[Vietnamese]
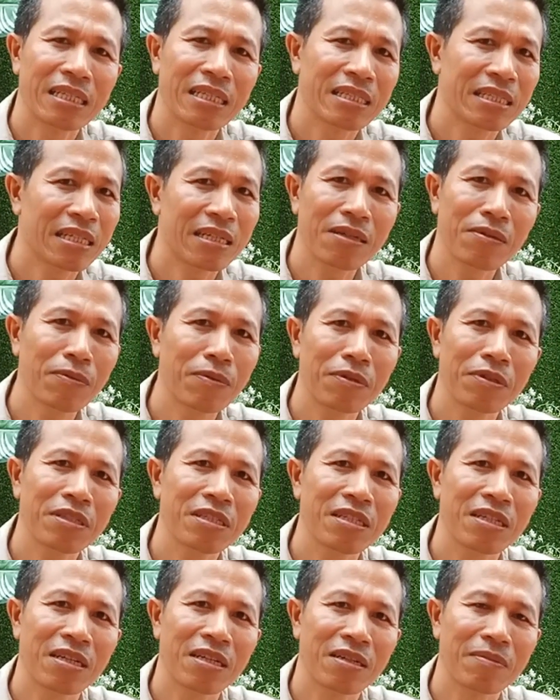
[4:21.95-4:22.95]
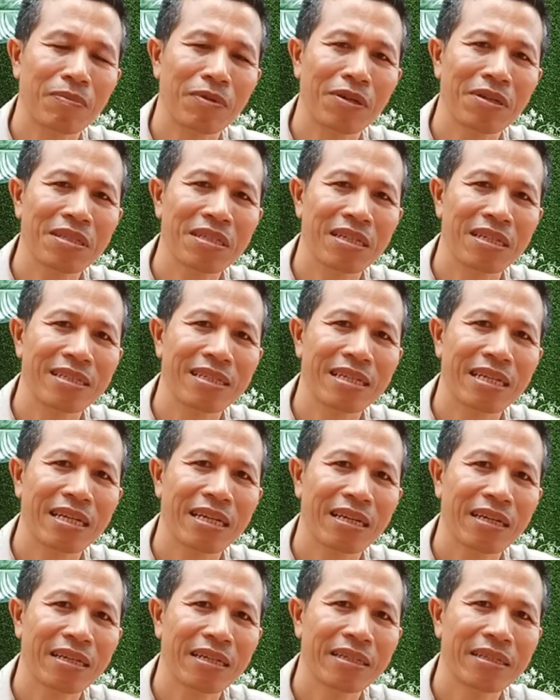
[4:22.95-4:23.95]
sẽ không có trường hợp đó xảy ra
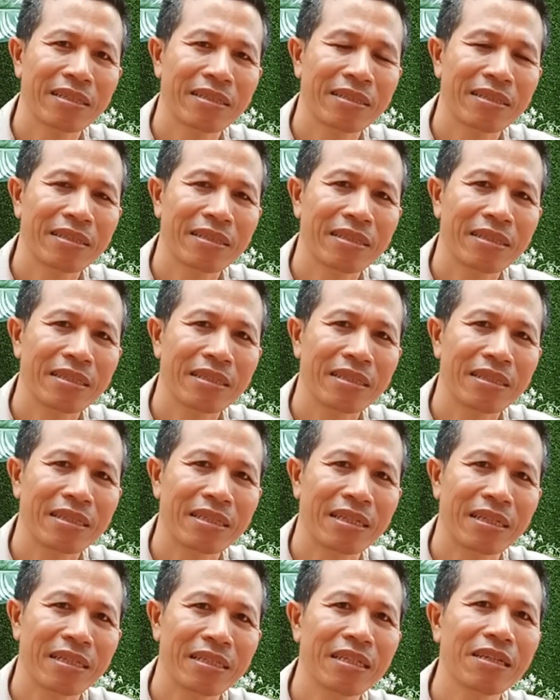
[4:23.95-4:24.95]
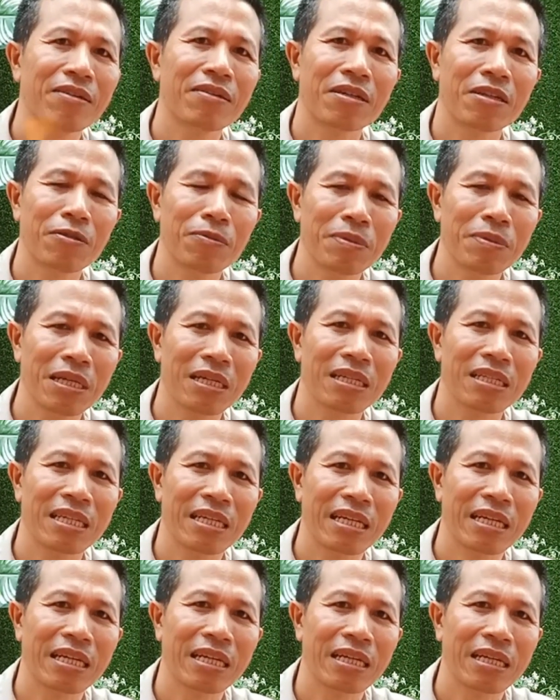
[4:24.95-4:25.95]
nhưng họ không nhận
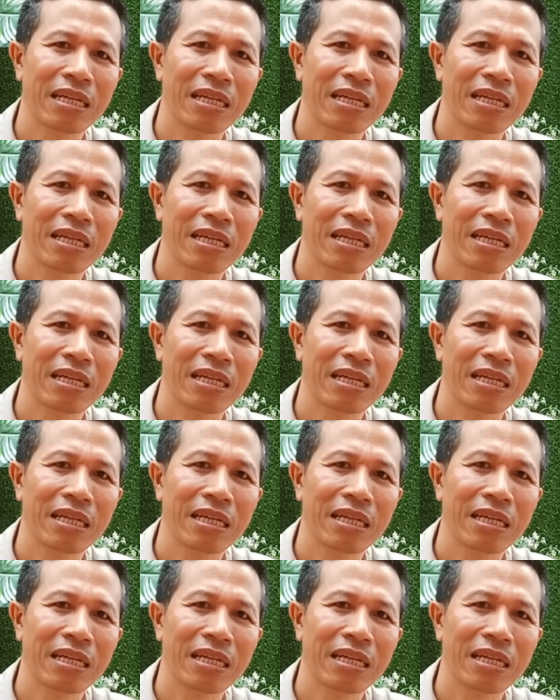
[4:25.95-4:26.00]
ra